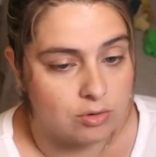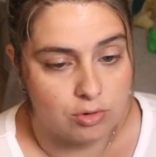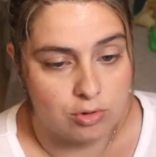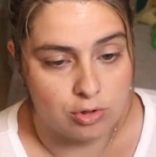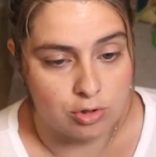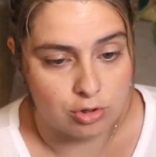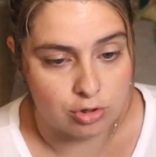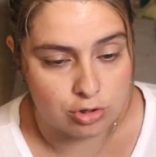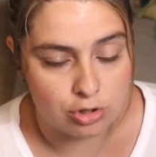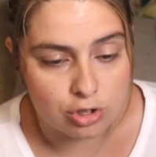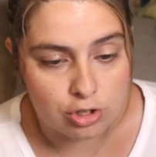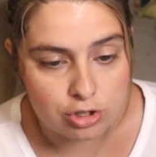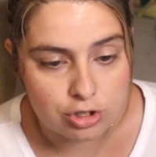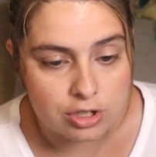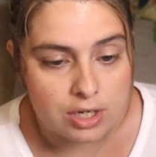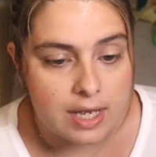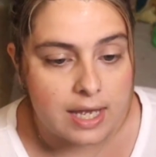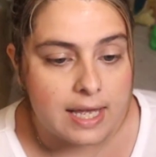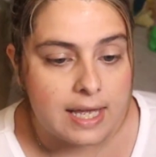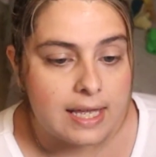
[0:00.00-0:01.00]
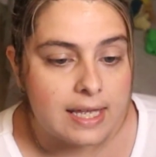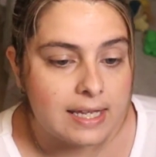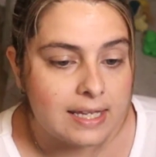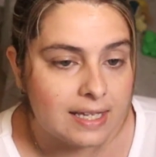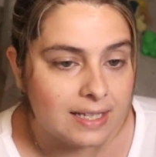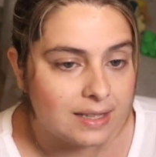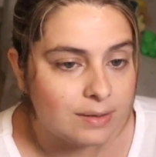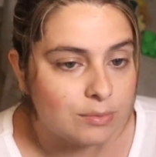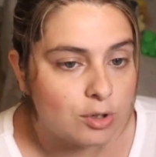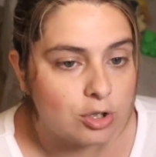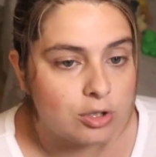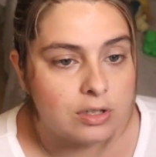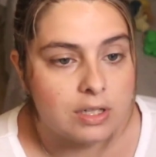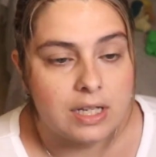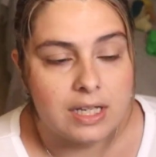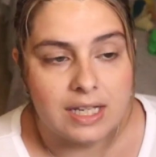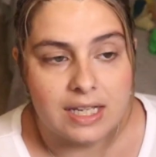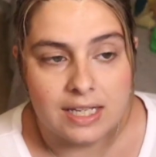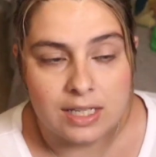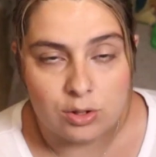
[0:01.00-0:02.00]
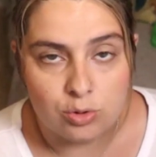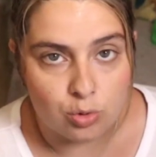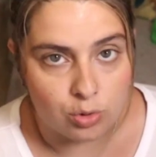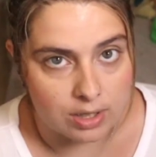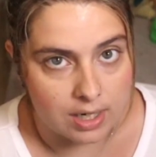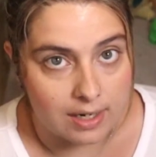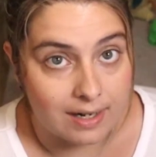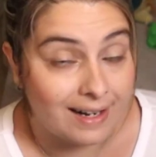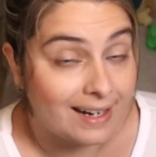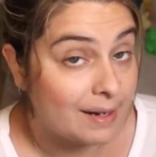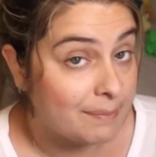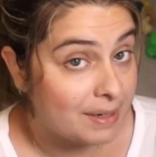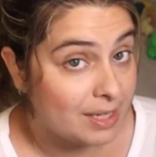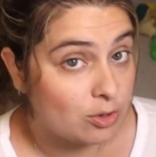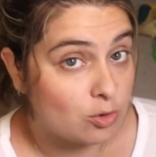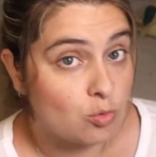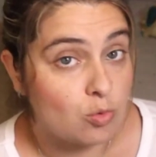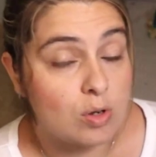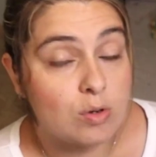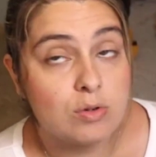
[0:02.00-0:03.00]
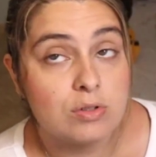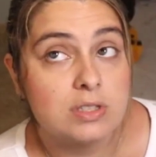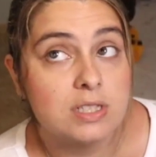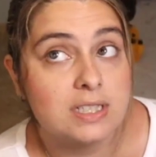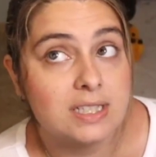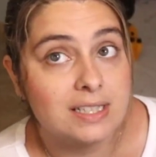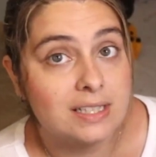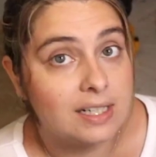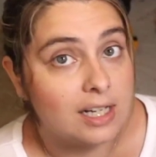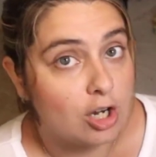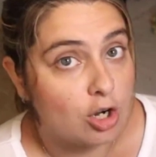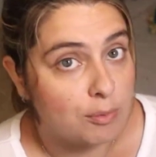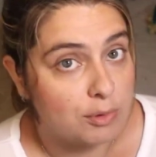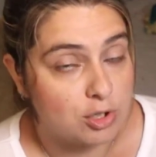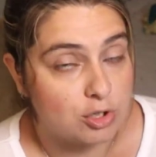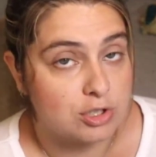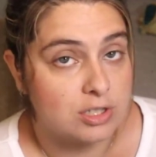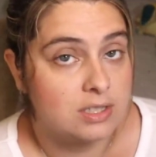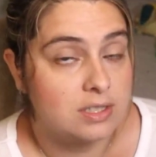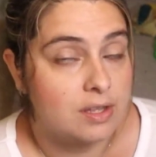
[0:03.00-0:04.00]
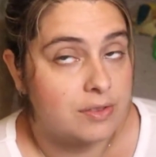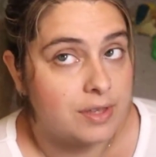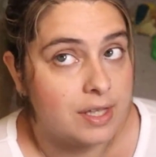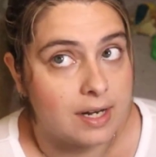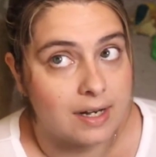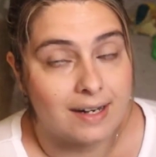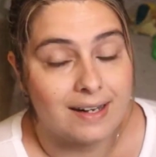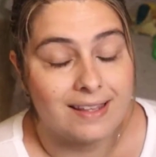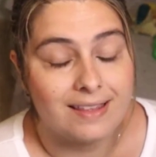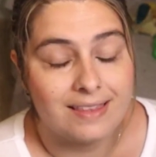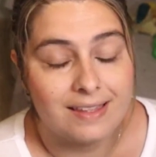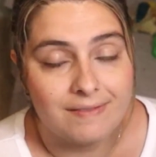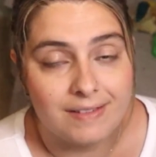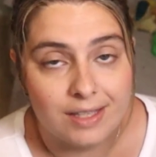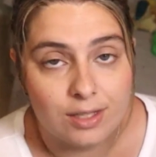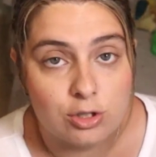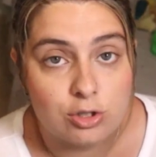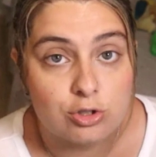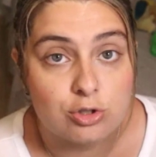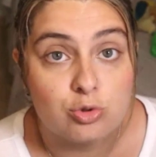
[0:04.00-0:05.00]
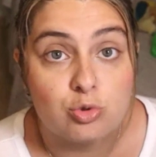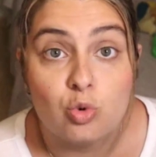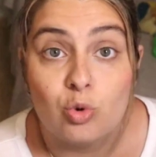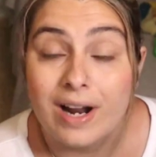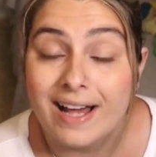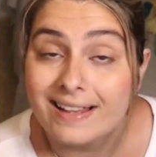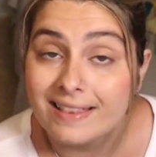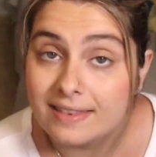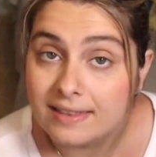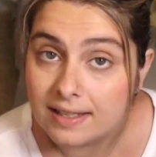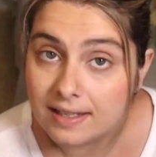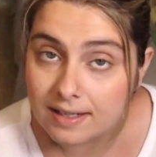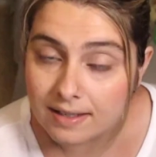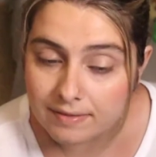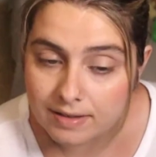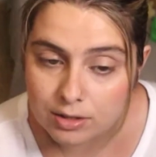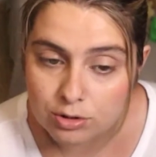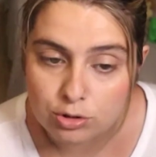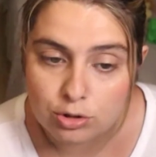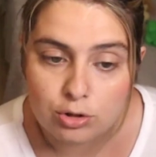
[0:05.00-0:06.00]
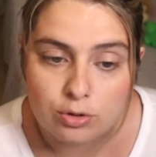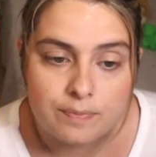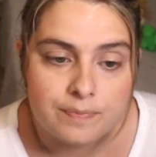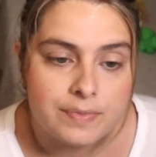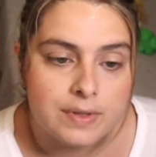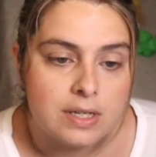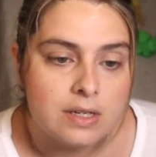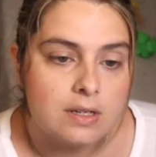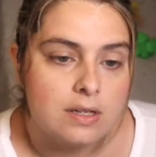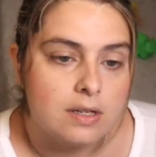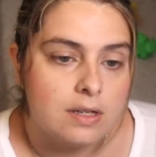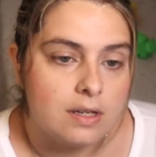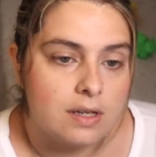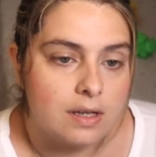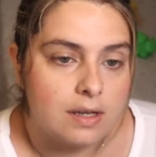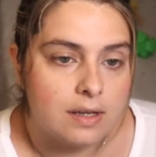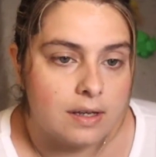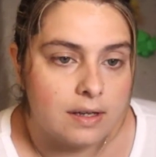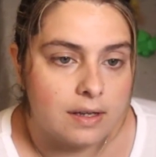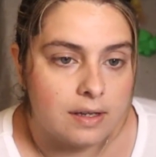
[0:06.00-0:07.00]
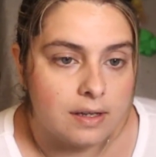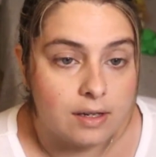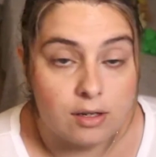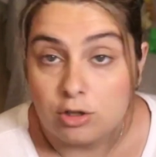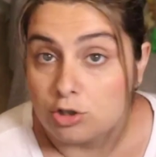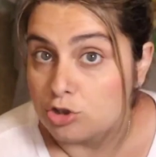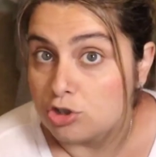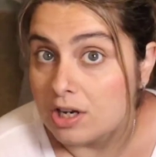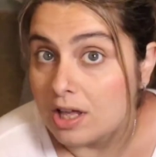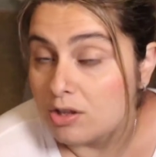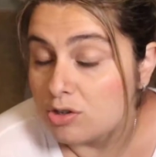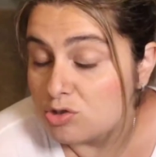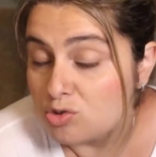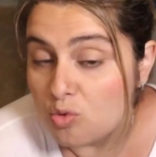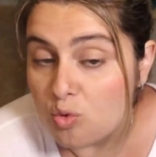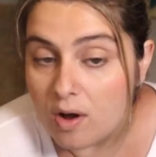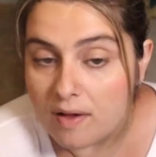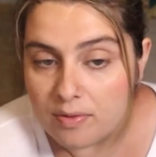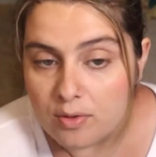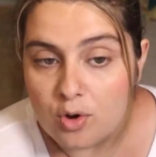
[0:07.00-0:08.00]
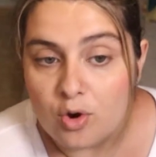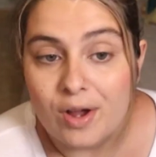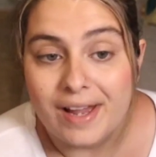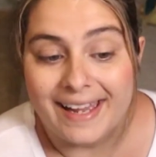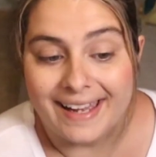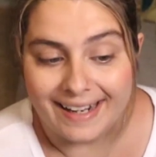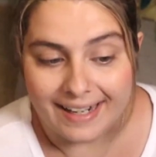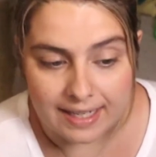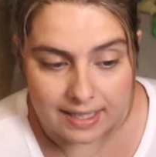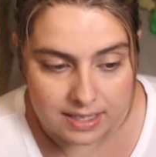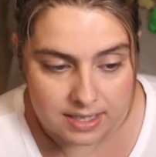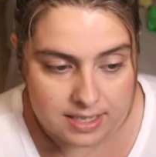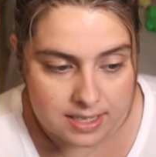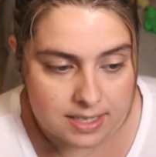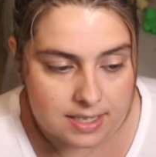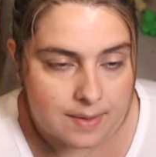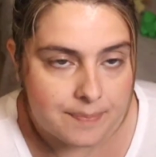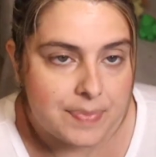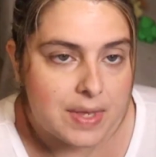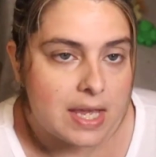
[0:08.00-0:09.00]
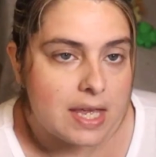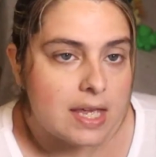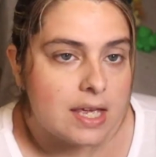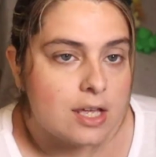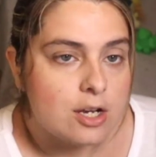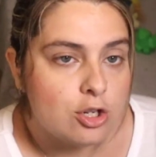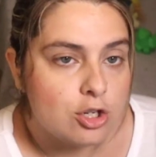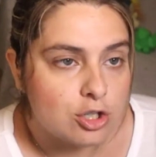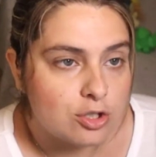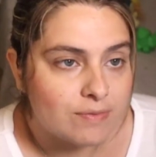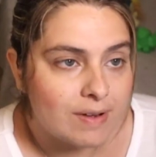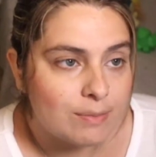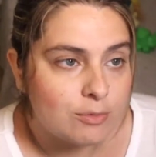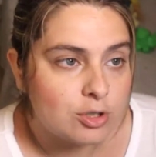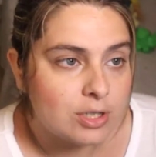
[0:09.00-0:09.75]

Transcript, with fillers: los dos, Hitmon y Duran. Repito, en huevos de 7 kilómetros, es decir, recibidos durante el evento eclosionados cuando queráis. Nos vamos